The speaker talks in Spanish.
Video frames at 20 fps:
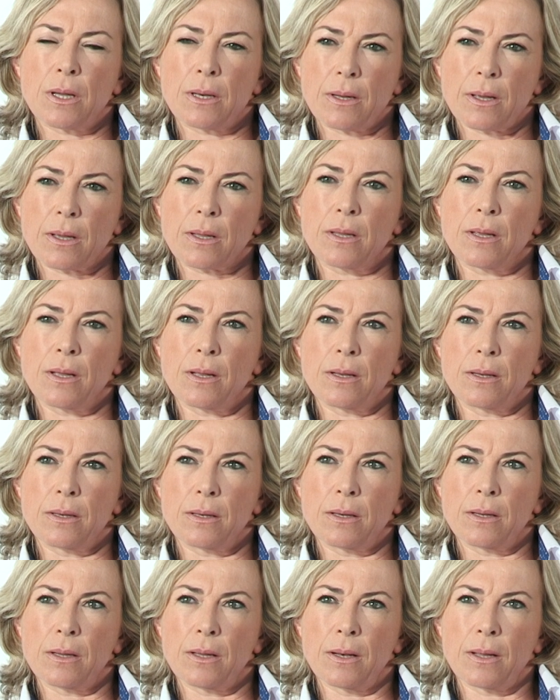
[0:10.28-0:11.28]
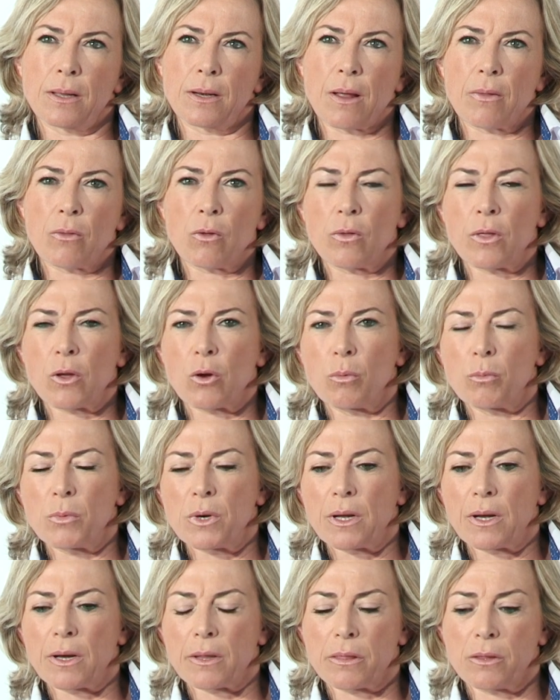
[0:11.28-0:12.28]
elegí el, grado de
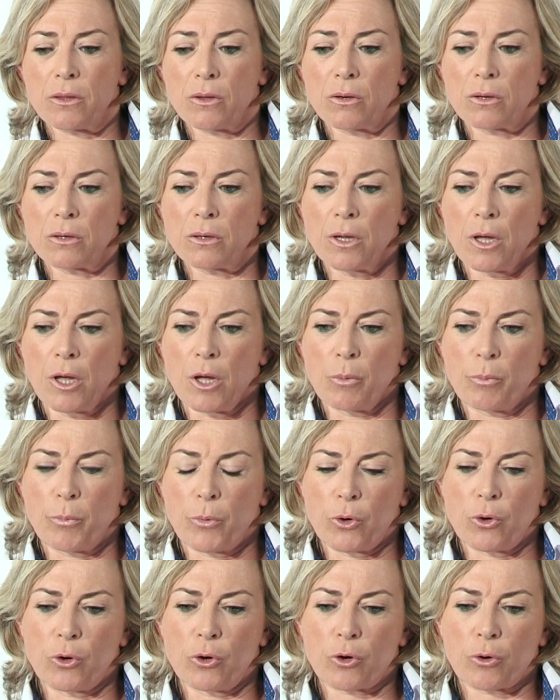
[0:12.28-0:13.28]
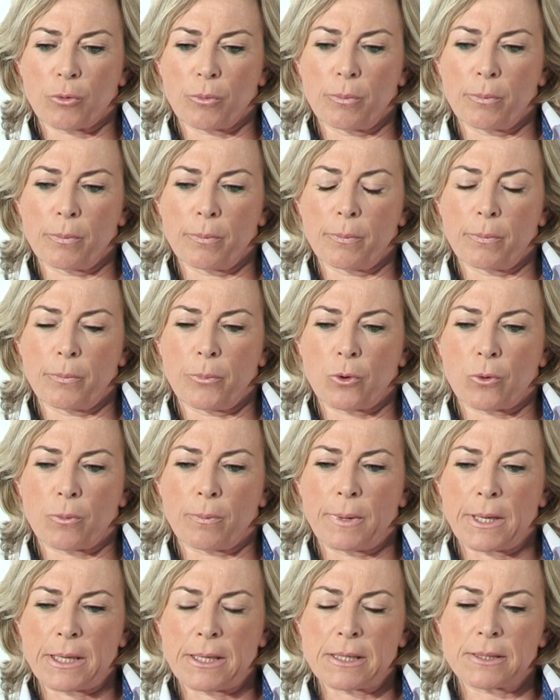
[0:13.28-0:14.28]
comunicación por, mm, por
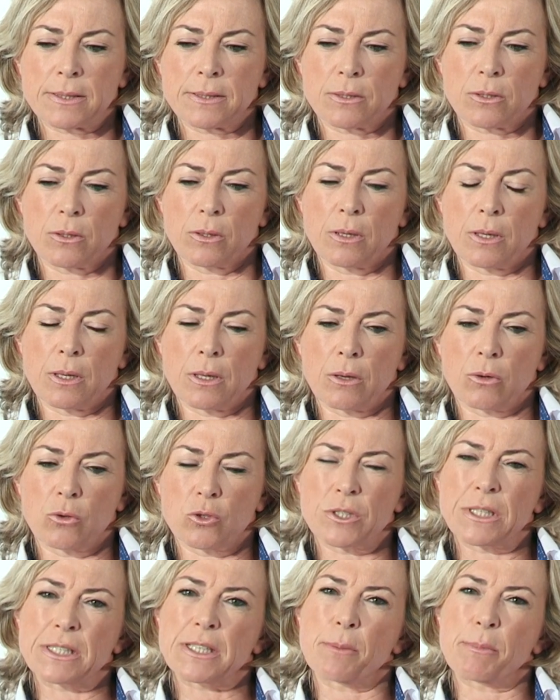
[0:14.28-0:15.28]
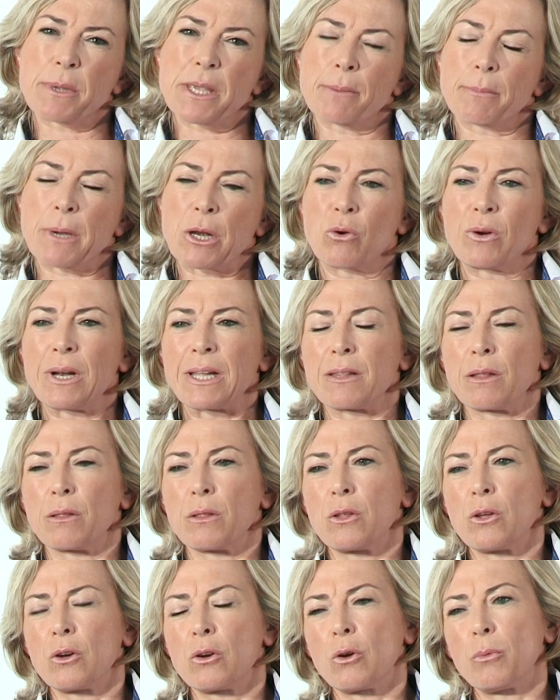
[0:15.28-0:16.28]
varias eh, cosas que me llamaron la
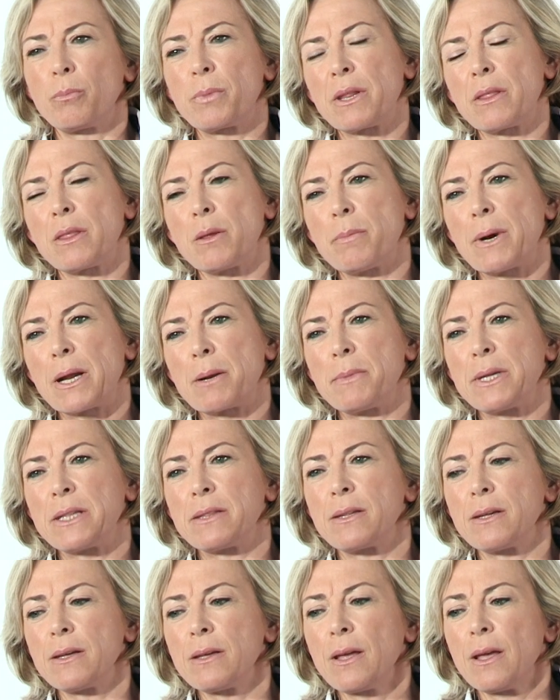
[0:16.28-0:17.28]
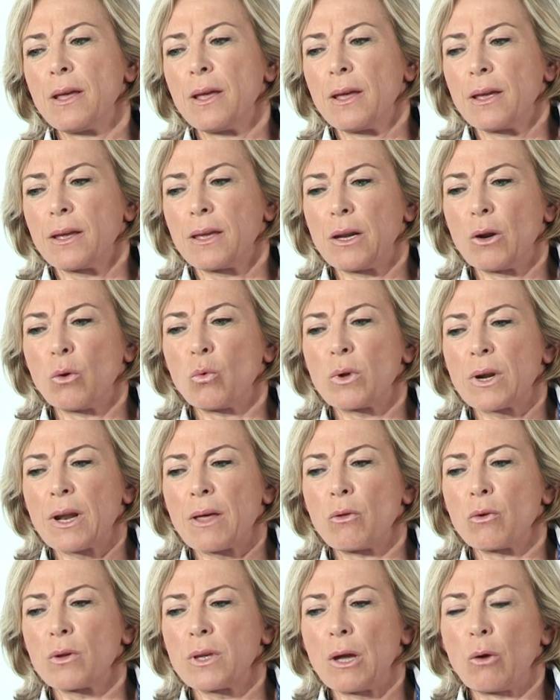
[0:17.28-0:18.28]
atención, ¿no? principalmente que era un
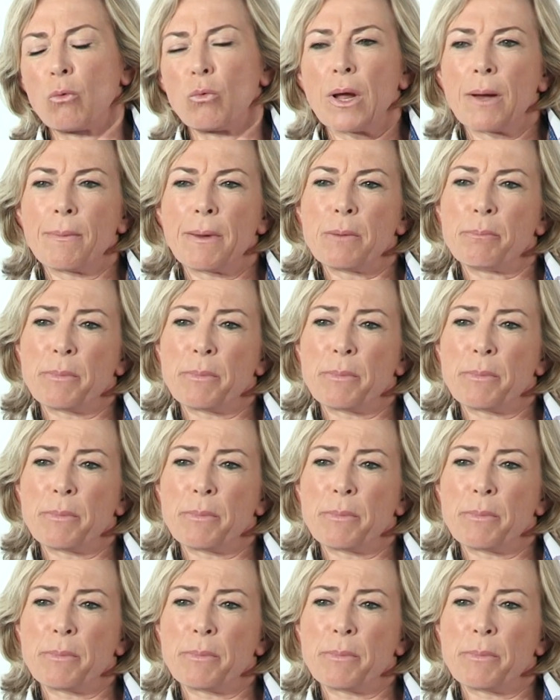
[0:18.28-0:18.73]
grado que aunaba el